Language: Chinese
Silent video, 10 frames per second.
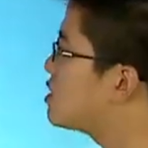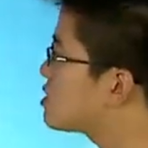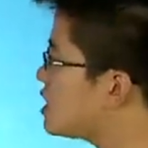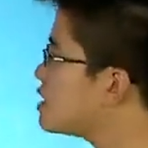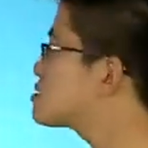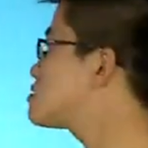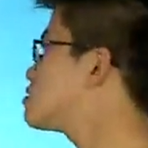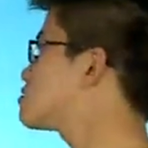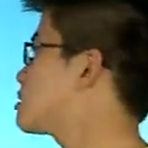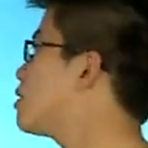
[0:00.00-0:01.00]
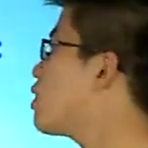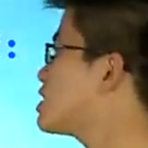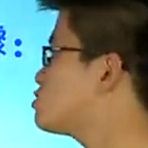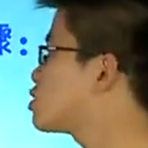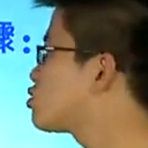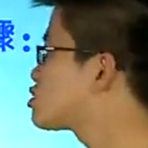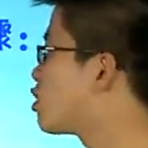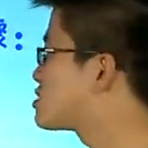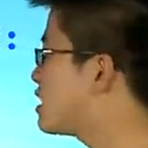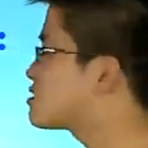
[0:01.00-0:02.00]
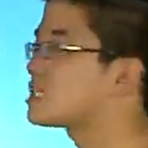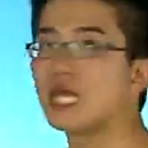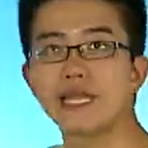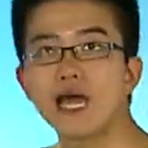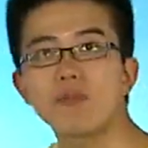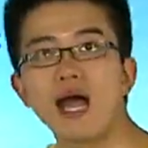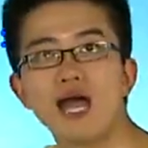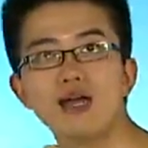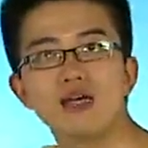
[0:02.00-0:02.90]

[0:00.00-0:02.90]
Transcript: 第一次咱们画线段图，首先要写量吧。